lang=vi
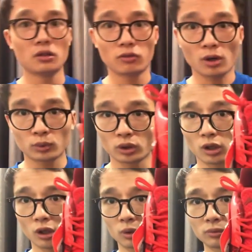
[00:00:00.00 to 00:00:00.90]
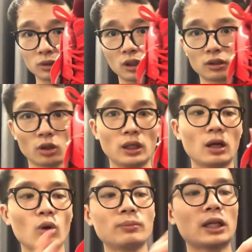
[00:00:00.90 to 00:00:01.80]
form của nó cũng tương đối là
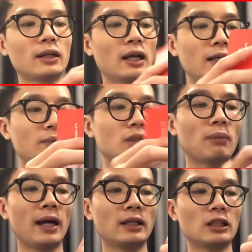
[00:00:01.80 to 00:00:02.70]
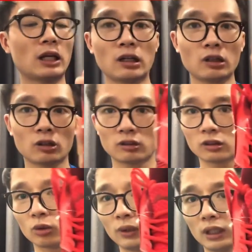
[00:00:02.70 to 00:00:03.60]
ôm chân nhưng anh em chân bè thì khá
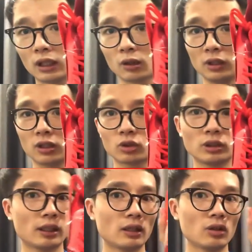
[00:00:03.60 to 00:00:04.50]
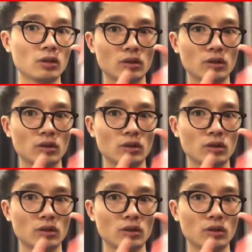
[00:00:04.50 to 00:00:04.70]
không nghĩ là không đi được đôi giày này đâu